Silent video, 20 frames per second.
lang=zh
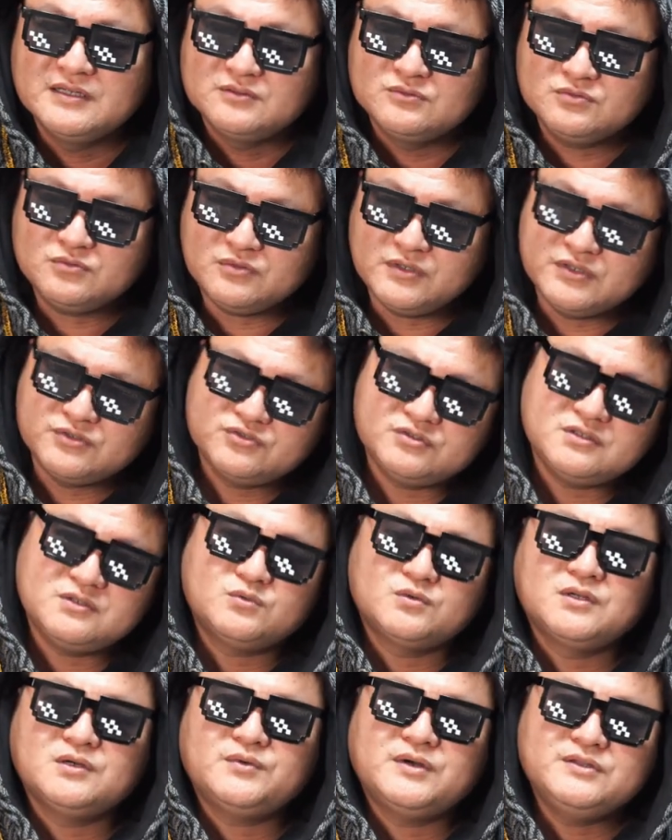如果你觉得
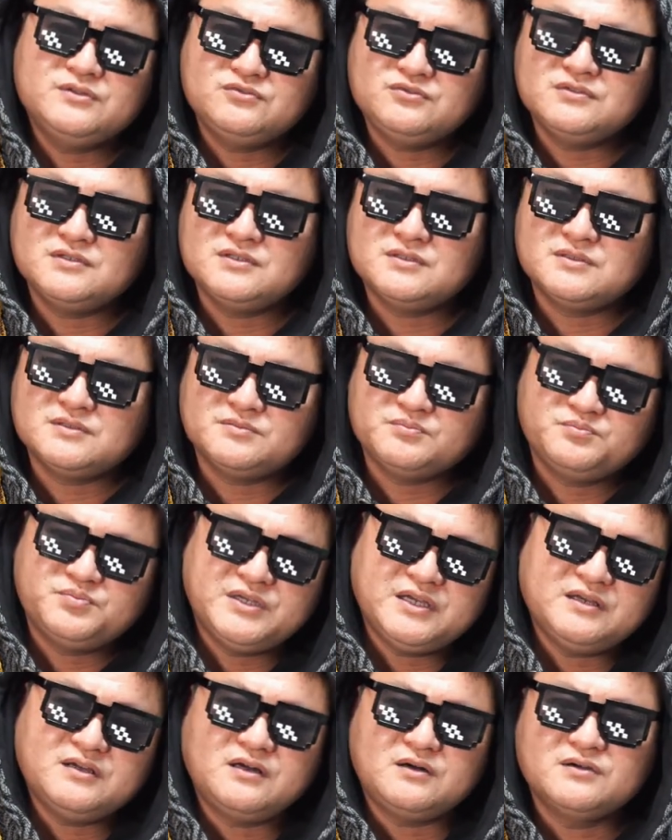我的玩具的
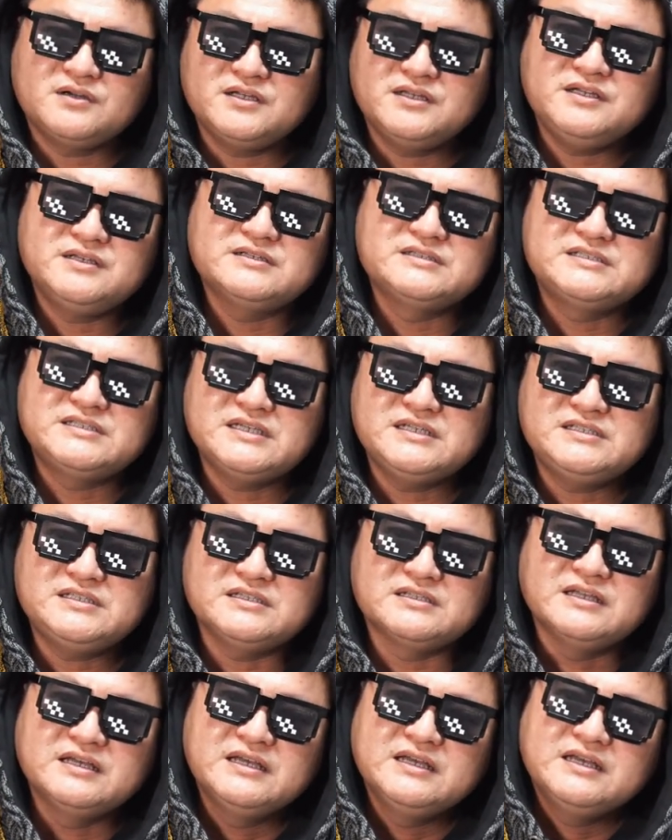偏好跟你很接
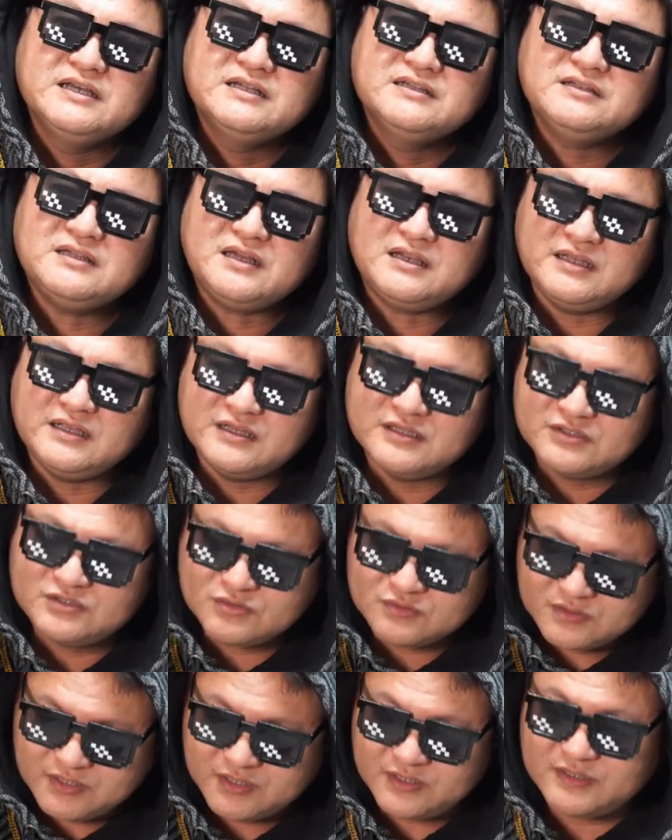近，那你
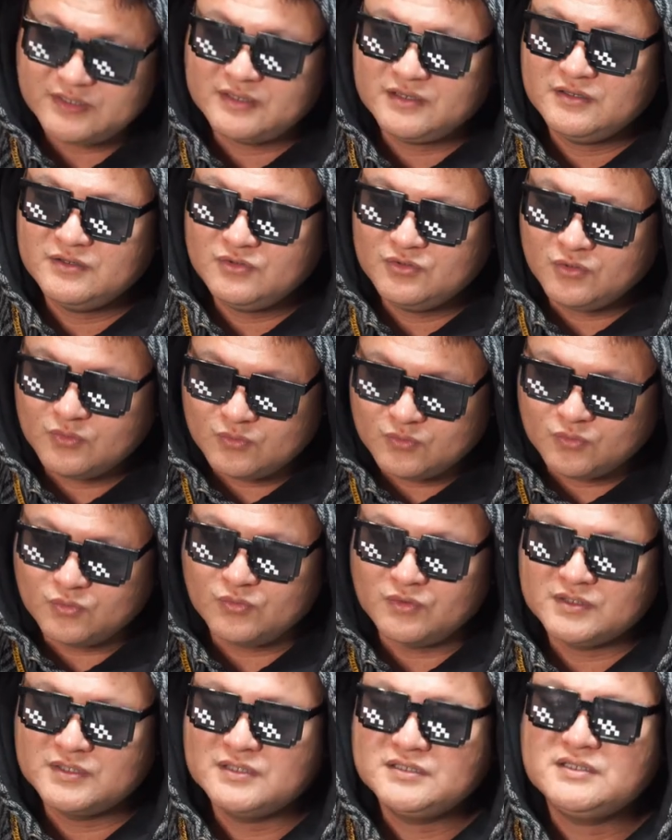就可以用
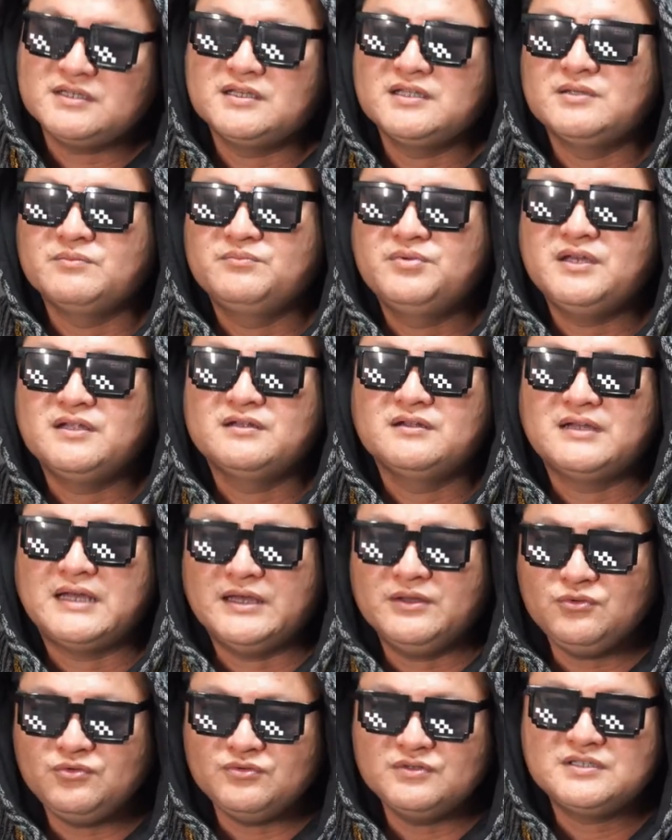我的这个影片呢
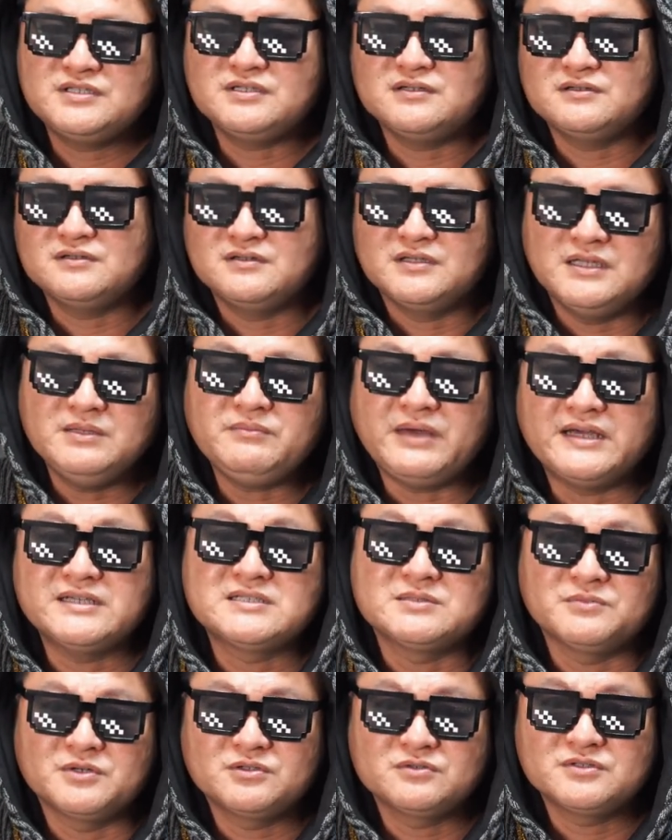来预测你买
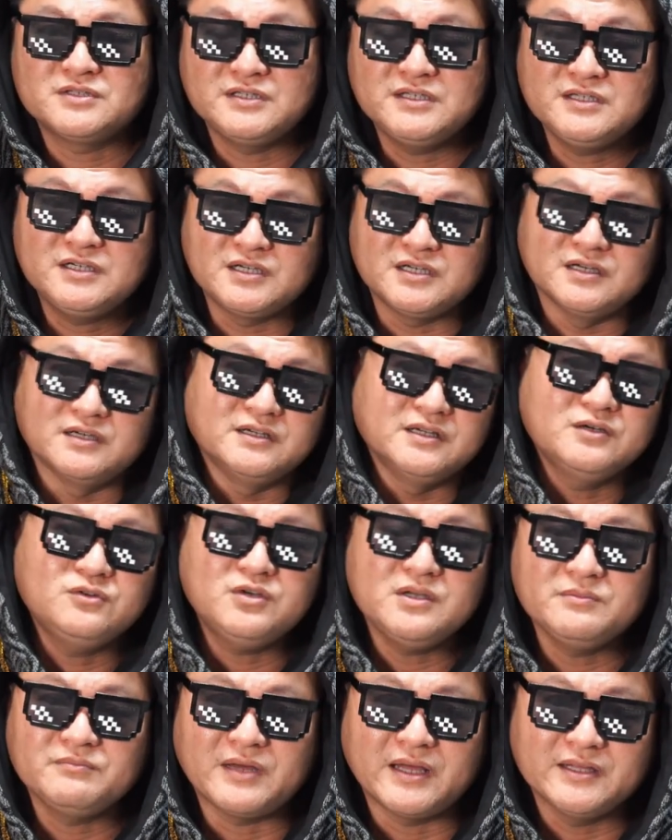什么东西，你可能
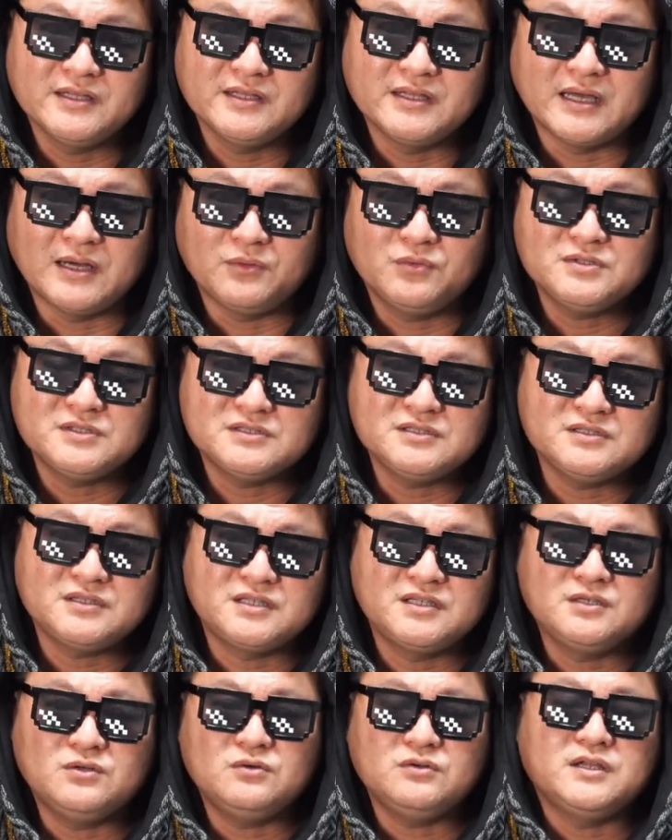会满意啊。我只是
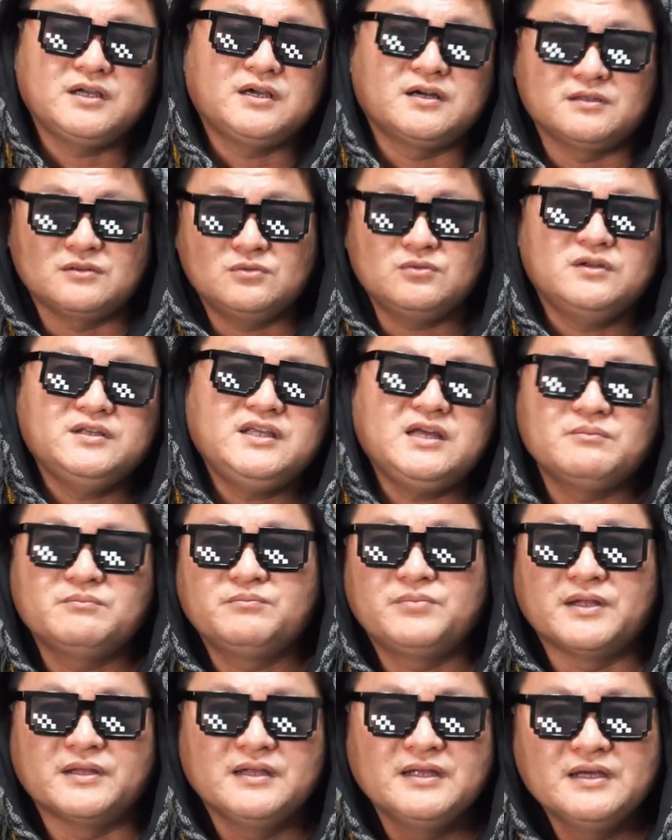提供你很多的样
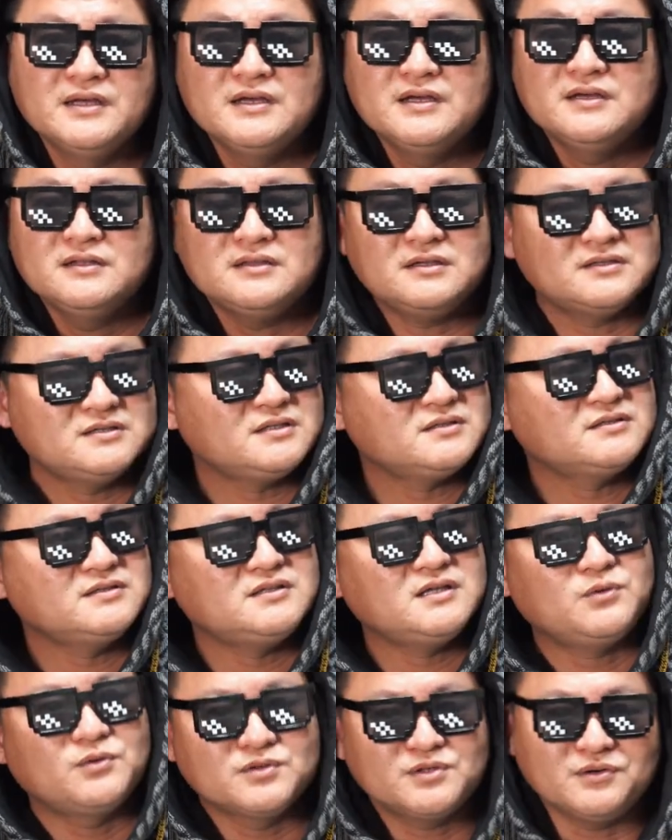本。那像现
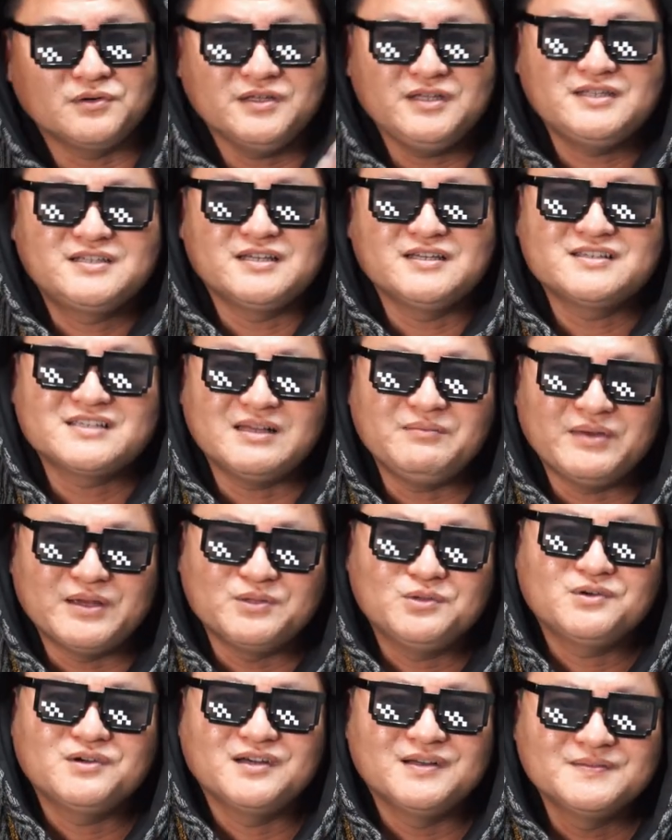在我就有一千三百
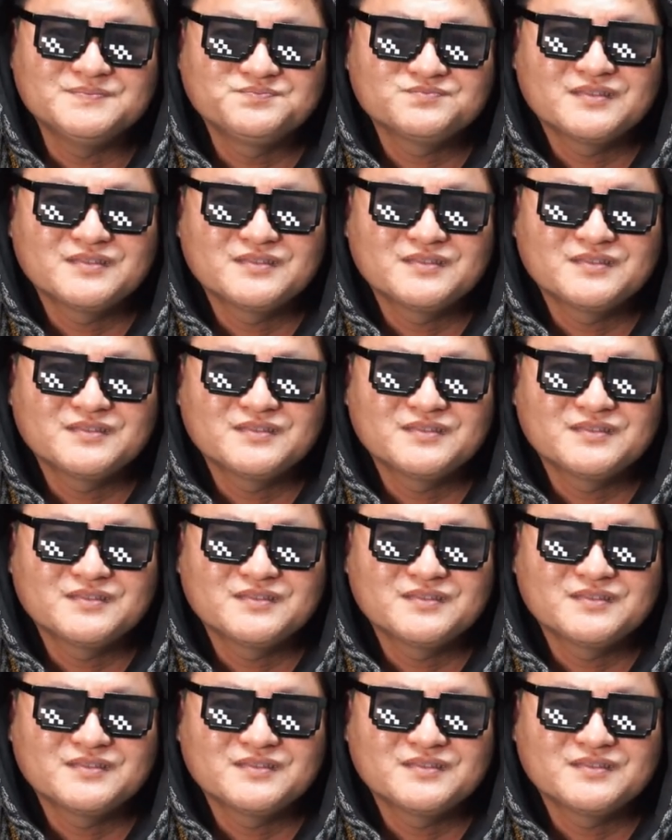多个，